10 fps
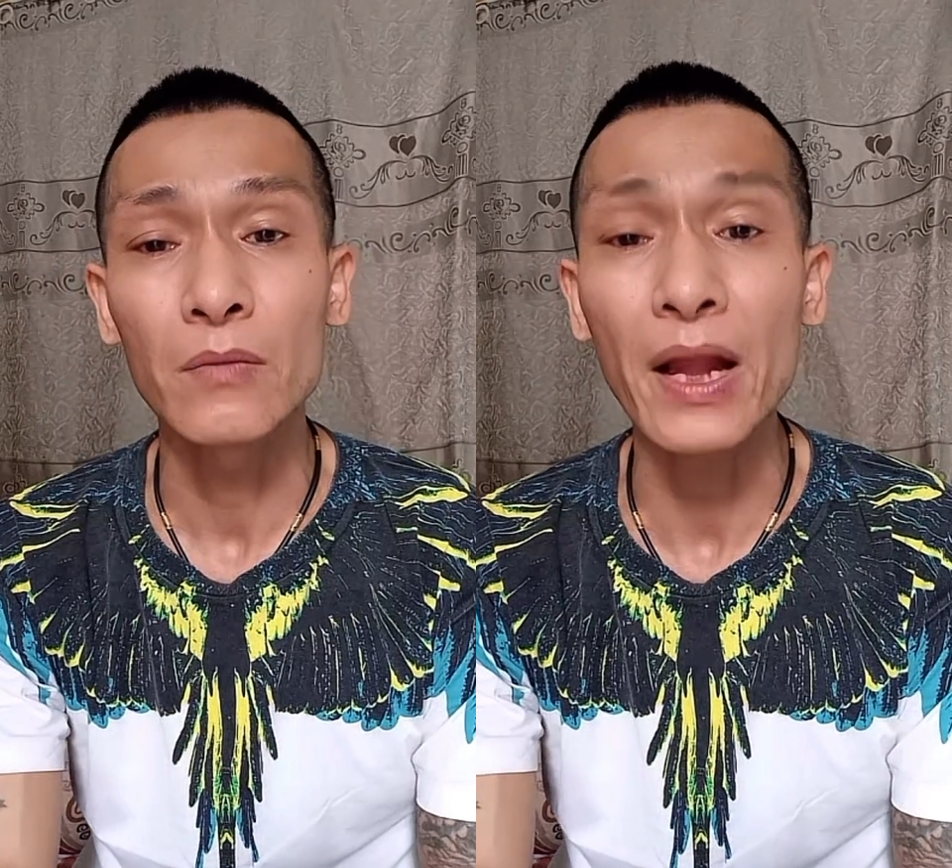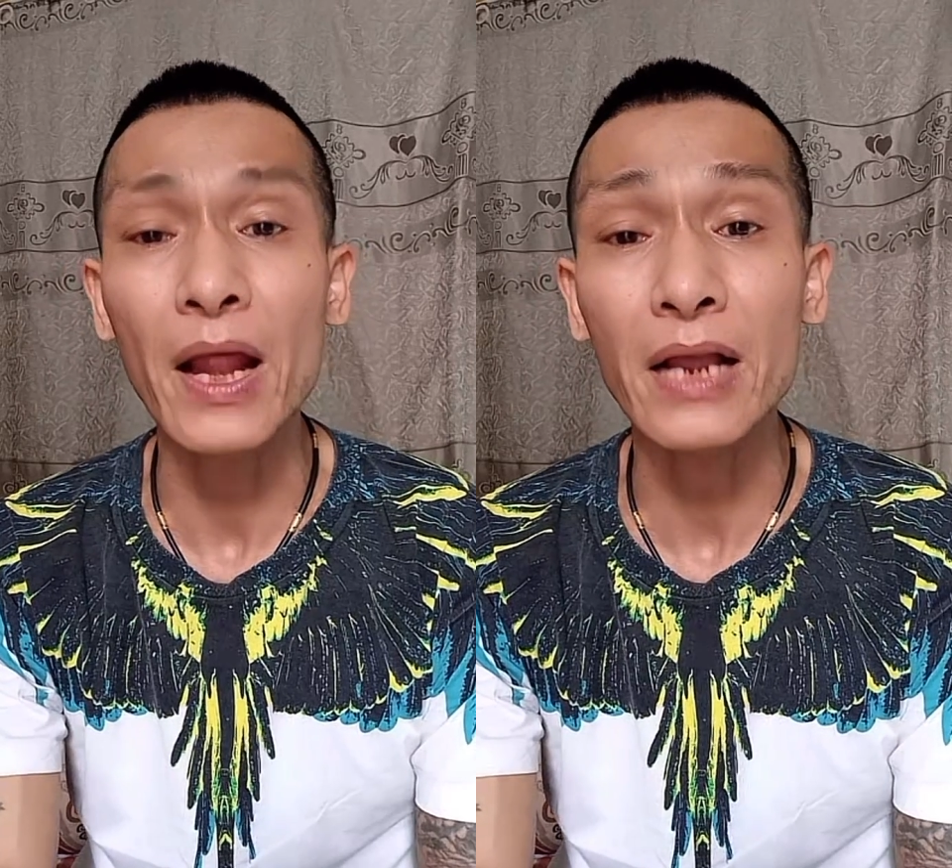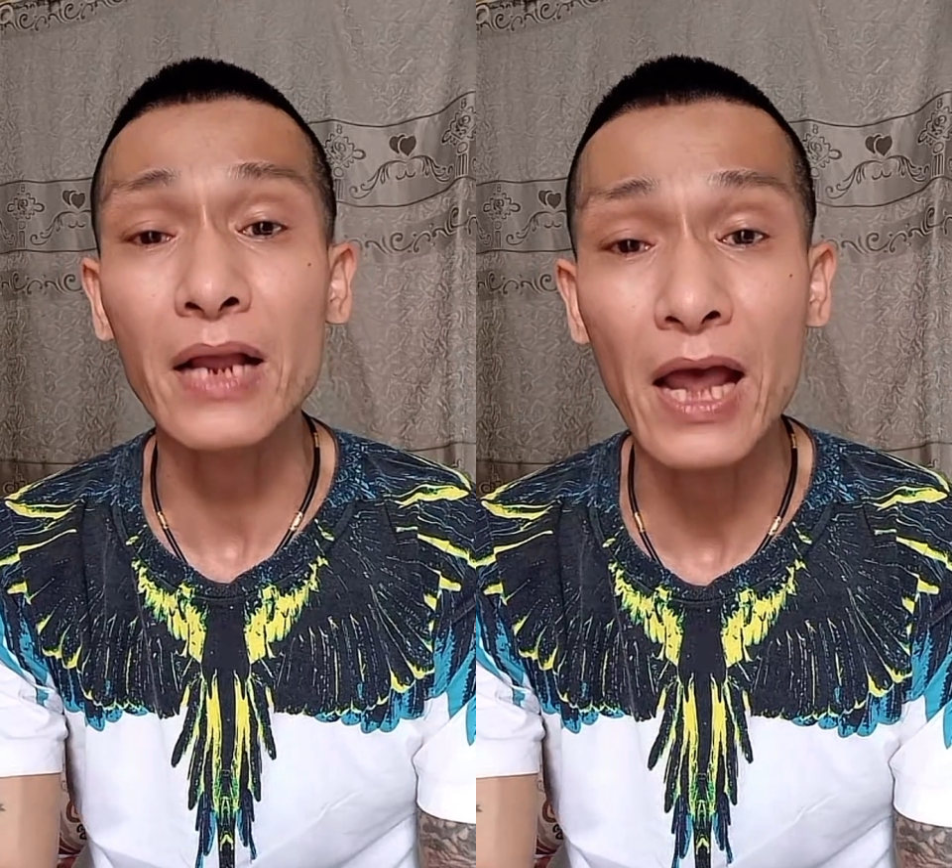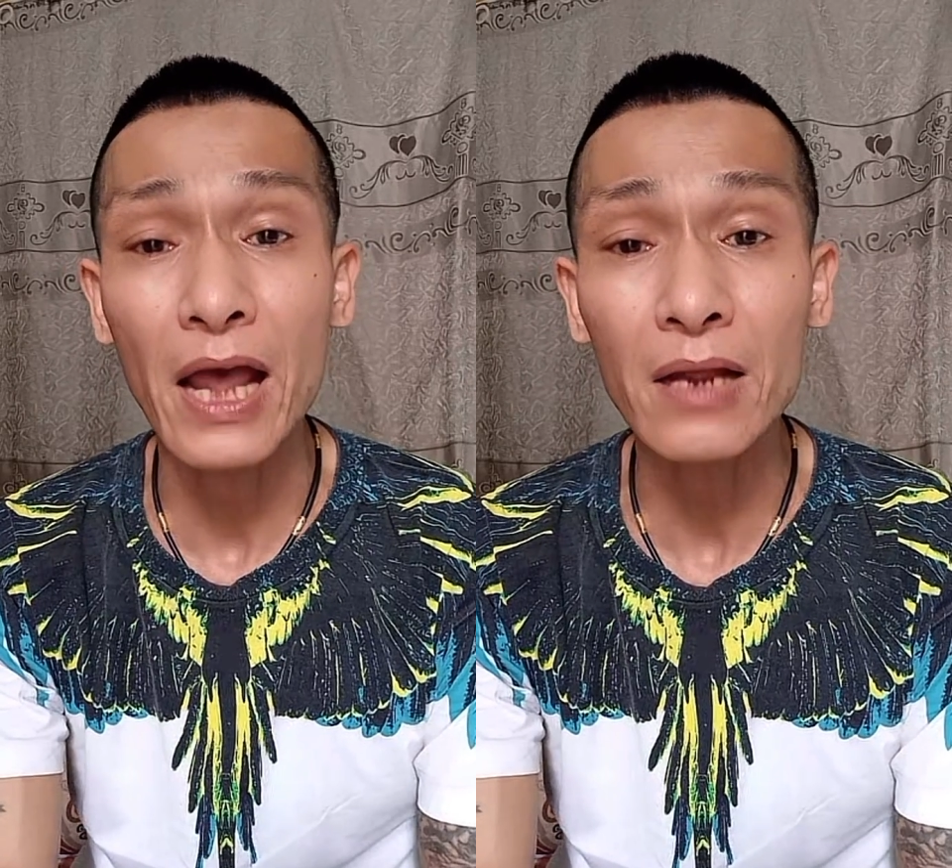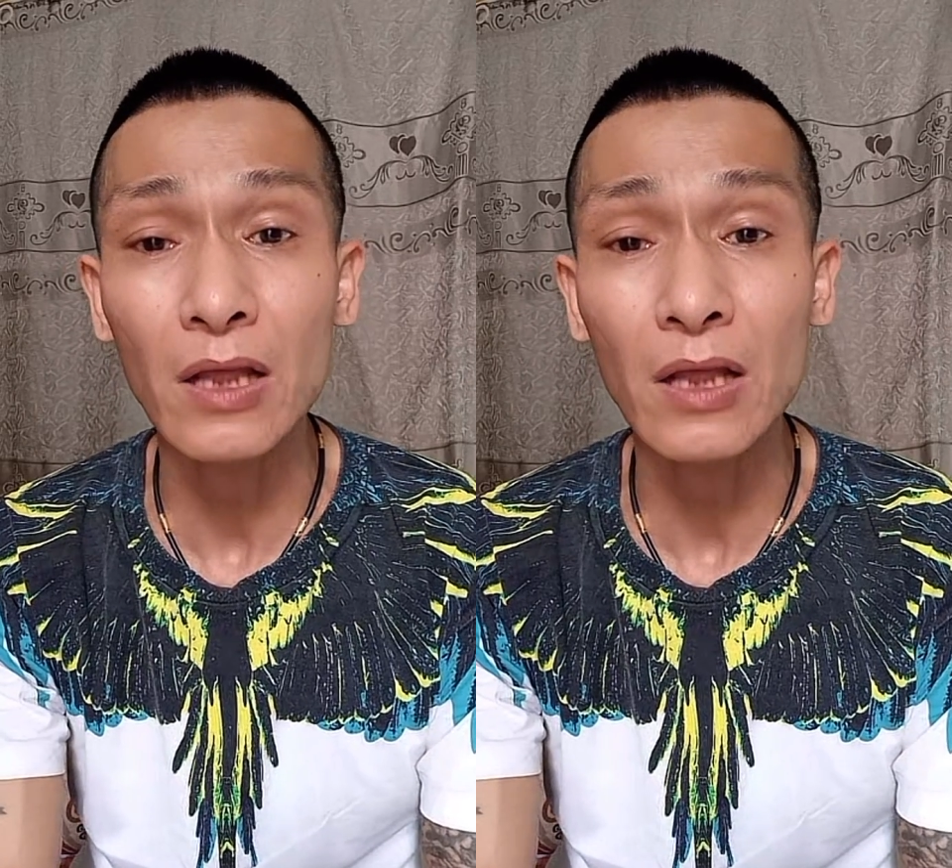bán hàng
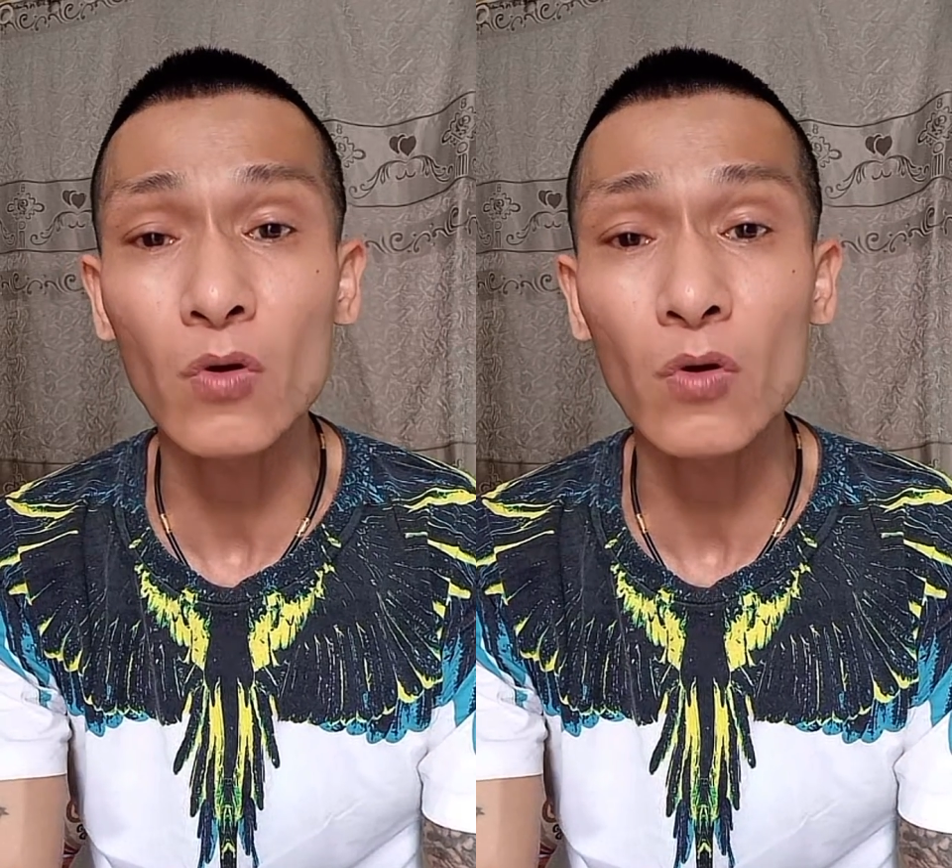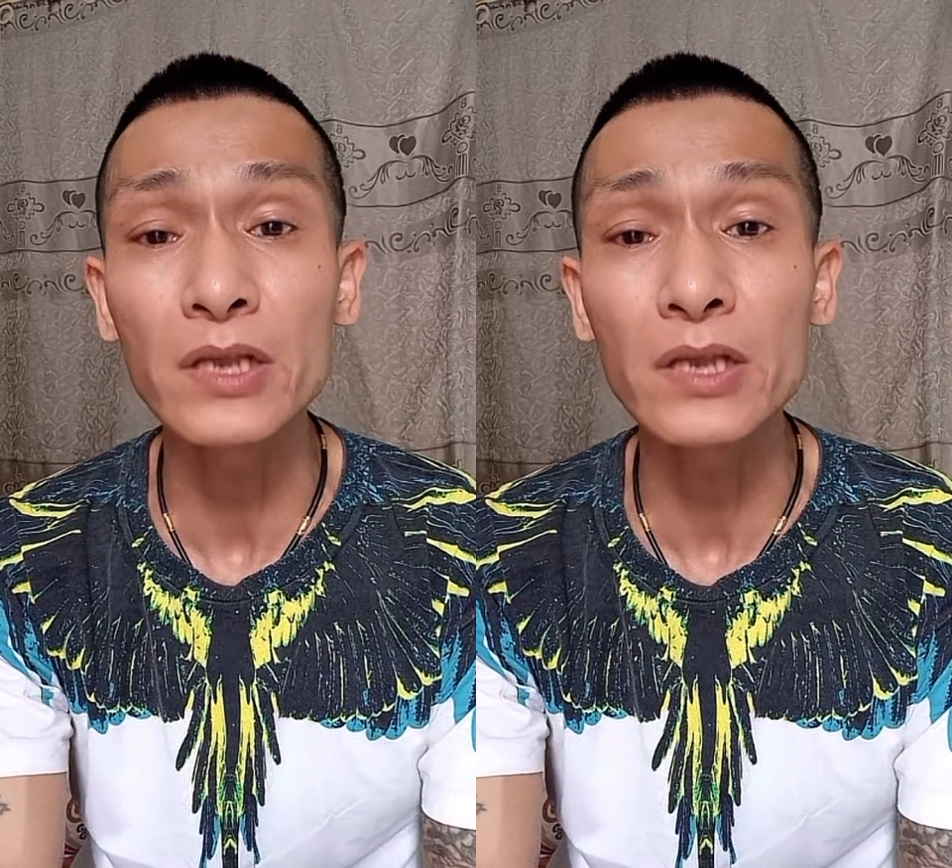cá người ta cũng có